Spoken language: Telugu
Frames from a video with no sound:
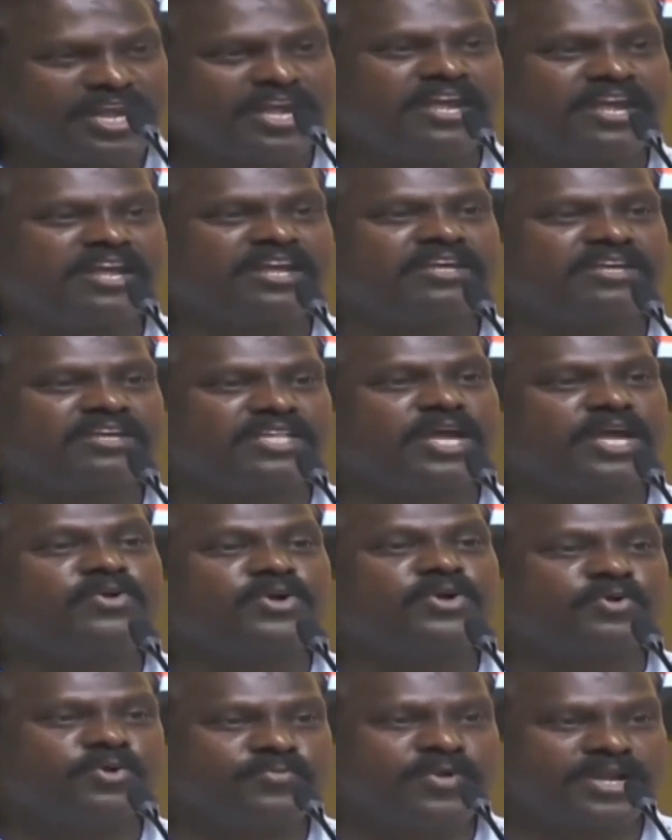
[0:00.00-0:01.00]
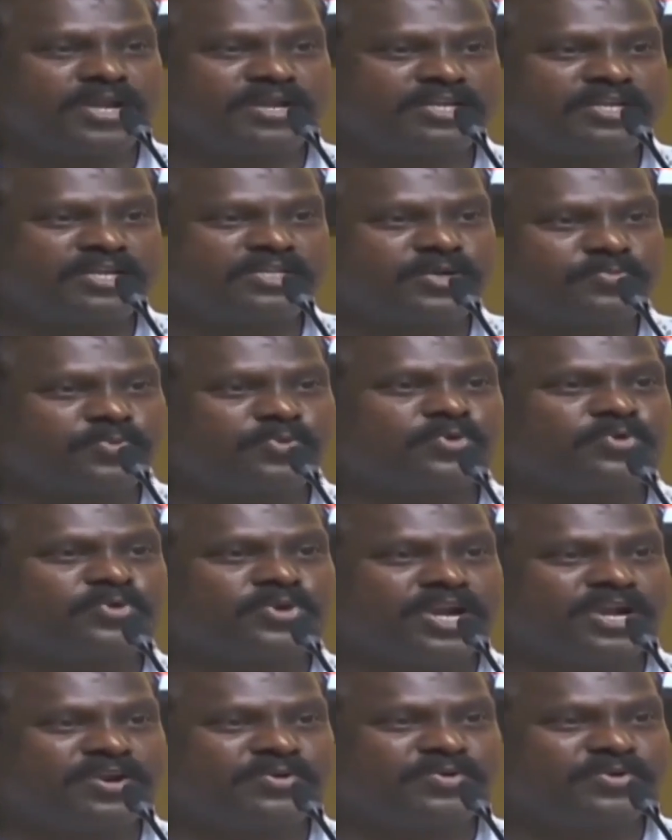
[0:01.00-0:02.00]
నేనే దేవుడి కుమారునని
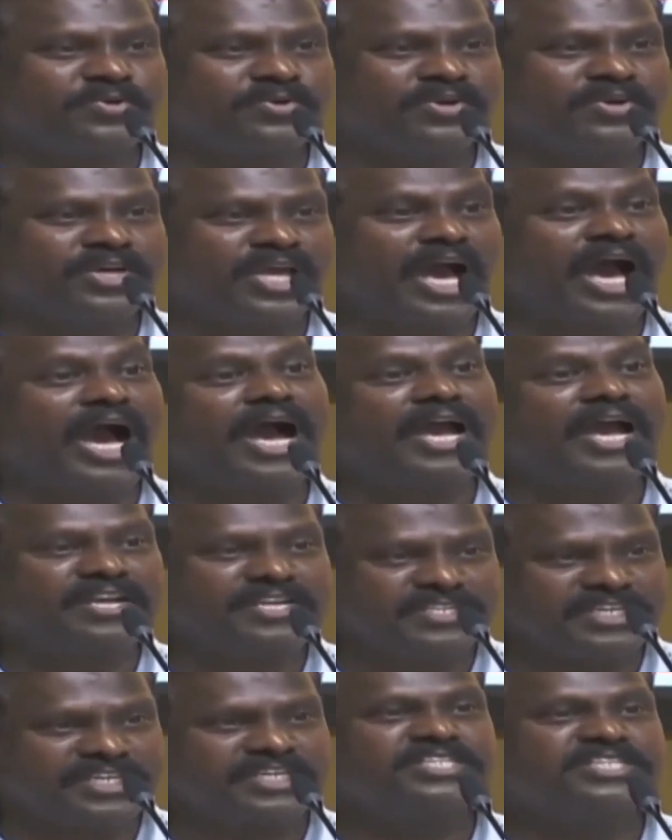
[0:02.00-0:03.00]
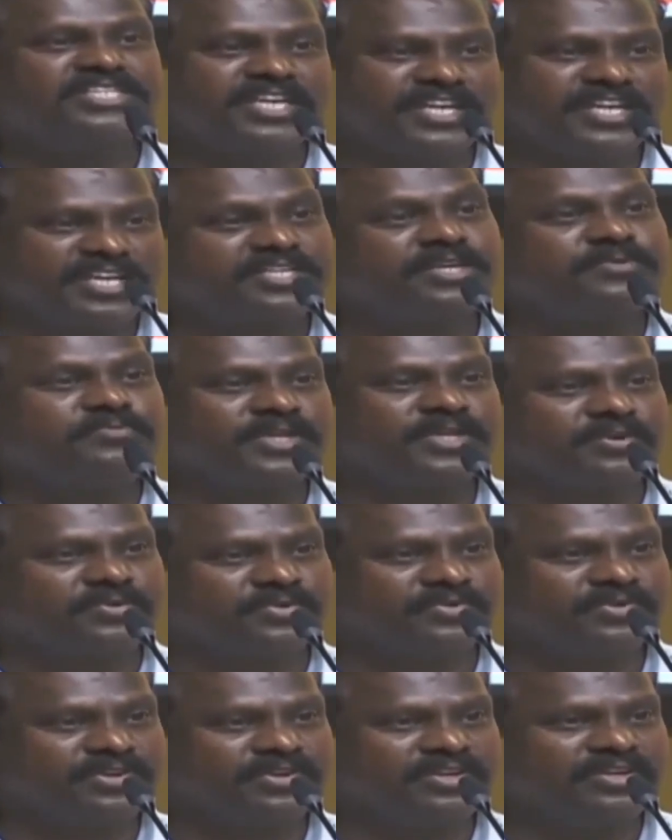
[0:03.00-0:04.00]
చెప్పుకుంటున్నాడు ఆయన్ని శిక్షించండి అని
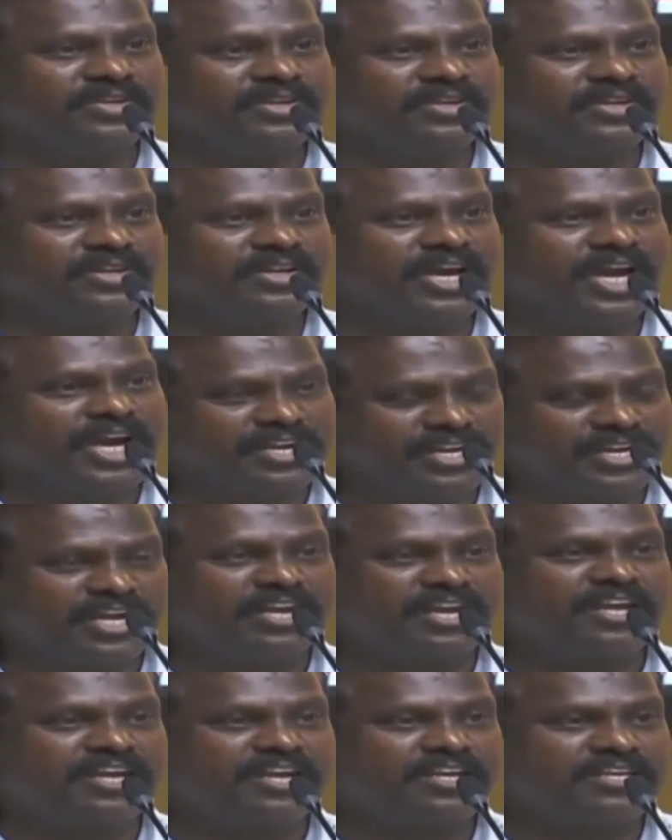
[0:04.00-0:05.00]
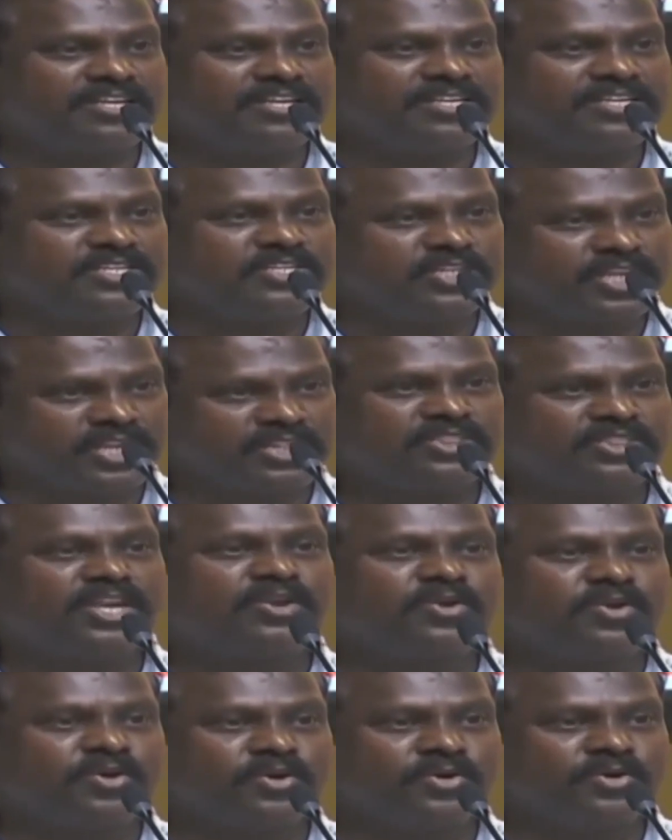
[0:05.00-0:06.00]
చెప్తారు అంటే
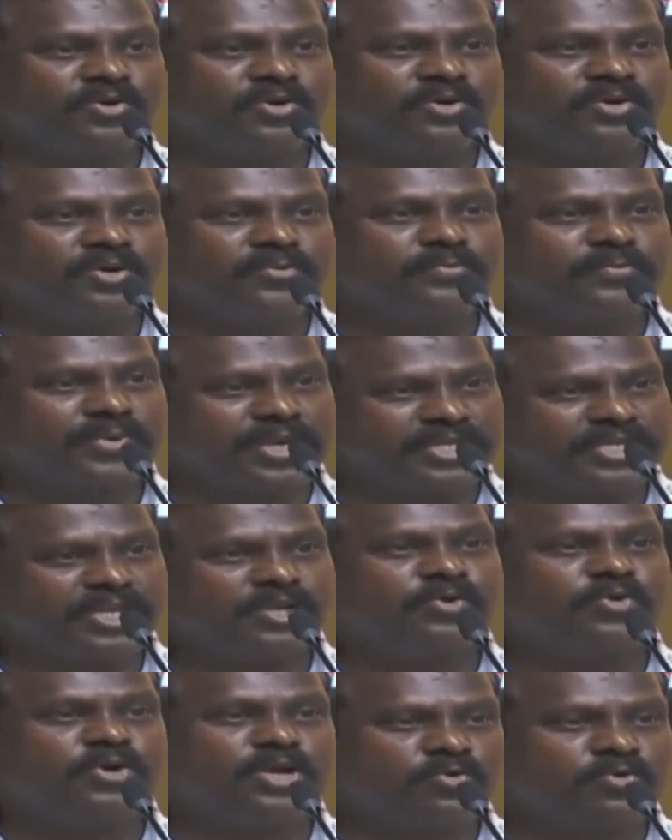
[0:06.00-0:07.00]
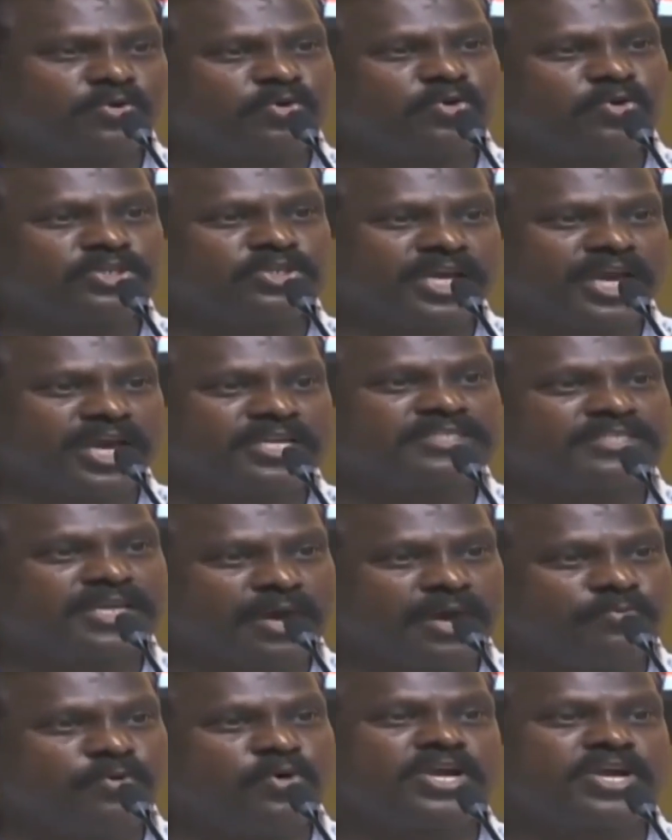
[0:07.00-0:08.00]
చరిత్రలో ప్రజలు కూడా ఒక్కొక్కసారి
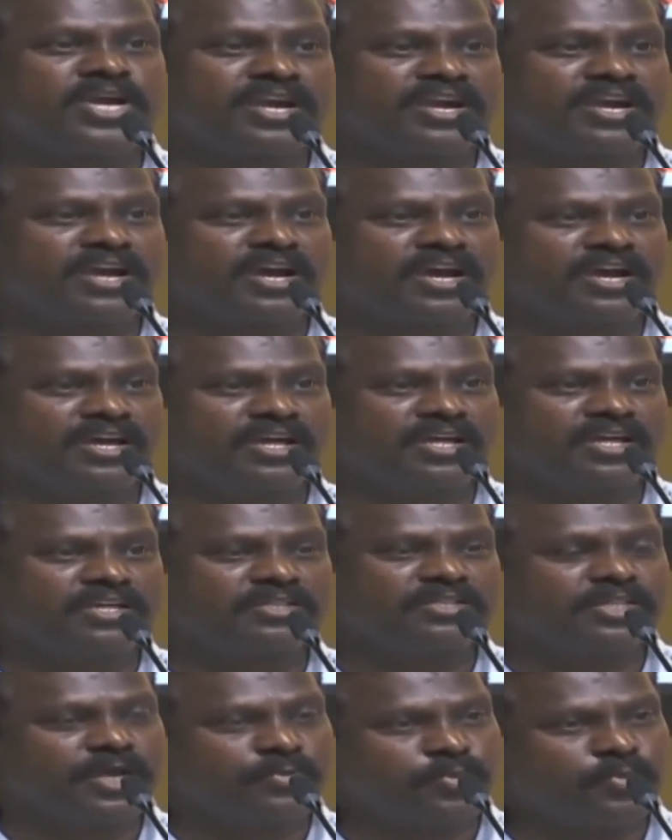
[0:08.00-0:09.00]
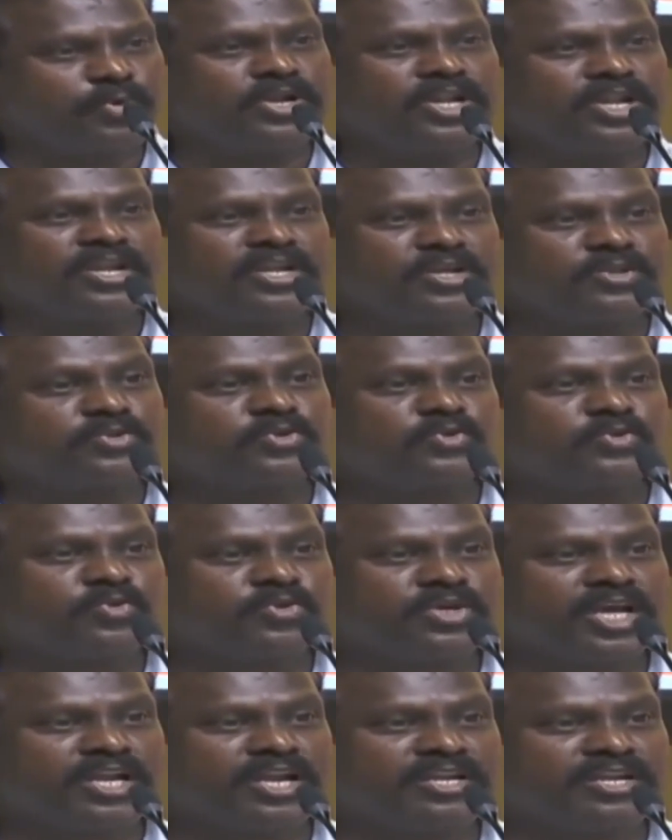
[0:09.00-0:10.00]
సామూహికంగా తప్పుడు నిర్ణయం
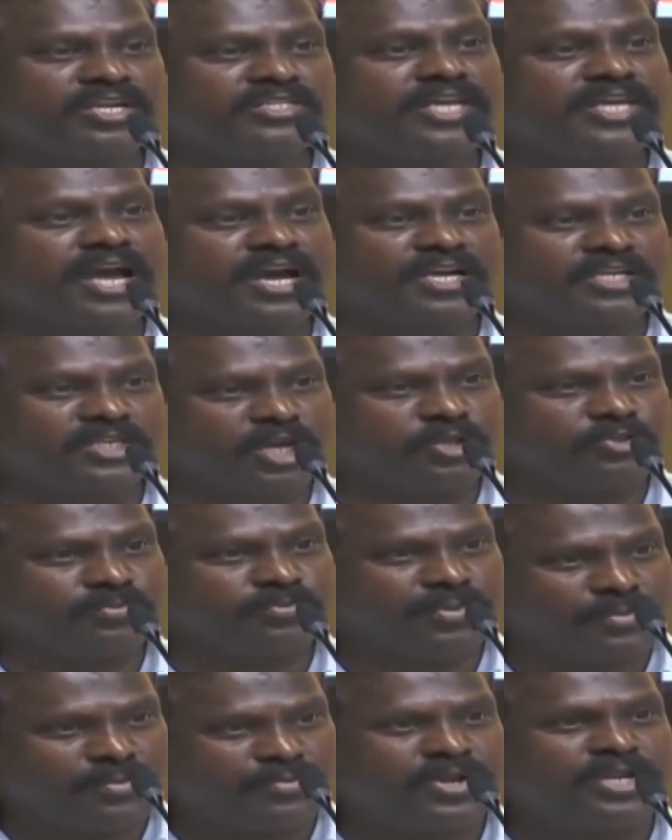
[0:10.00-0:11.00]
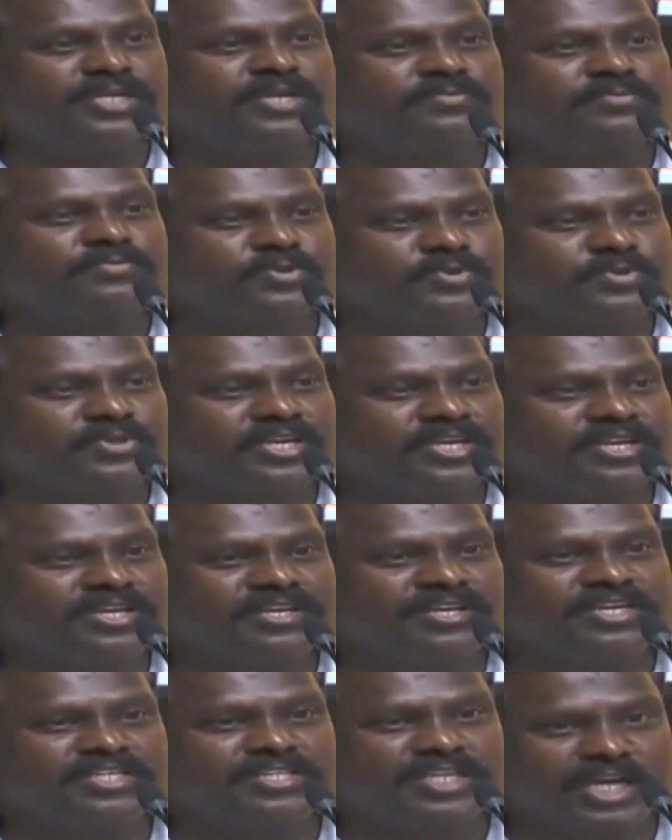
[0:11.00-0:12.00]
తీసుకుంటారని సాక్షాత్తు బైబిల్లో చెప్తుంది
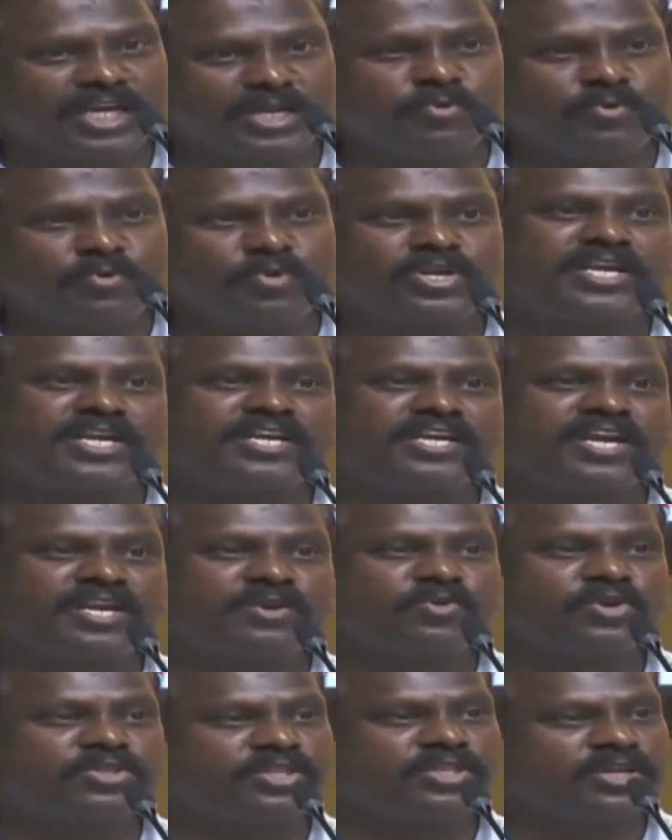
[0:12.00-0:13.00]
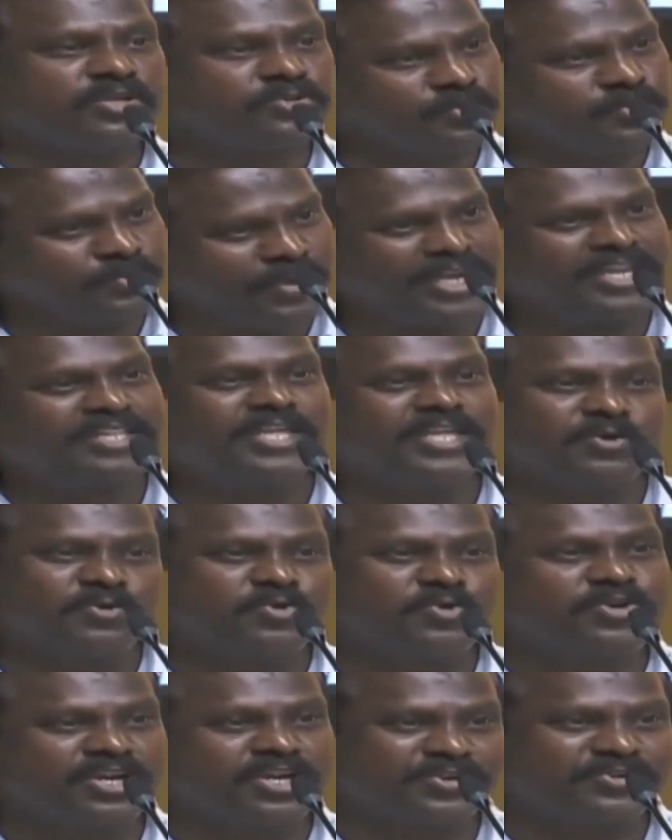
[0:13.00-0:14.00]
జగన్మోహన్ రెడ్డి గారికి కూడా తెలుసు పైన
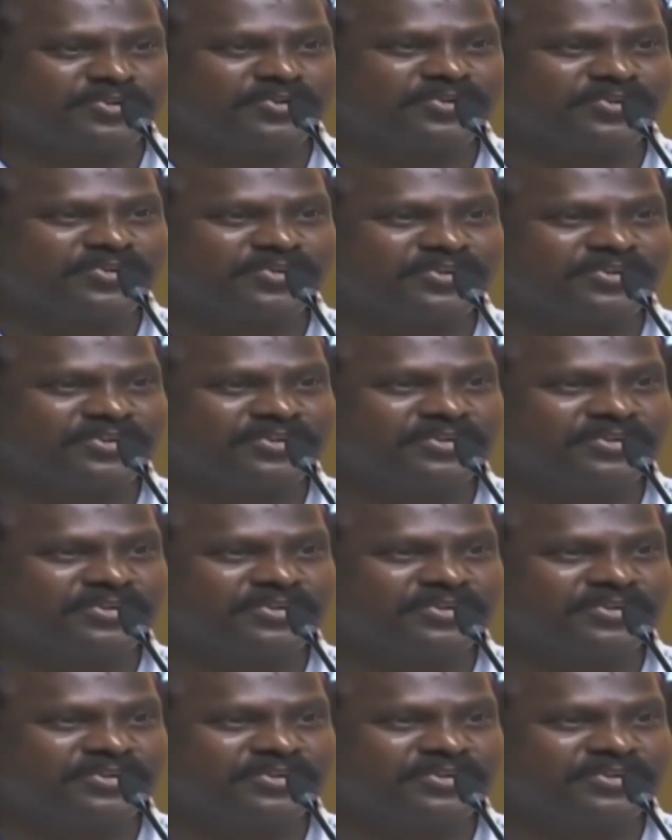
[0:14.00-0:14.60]
దేవుడు ఉంటాడు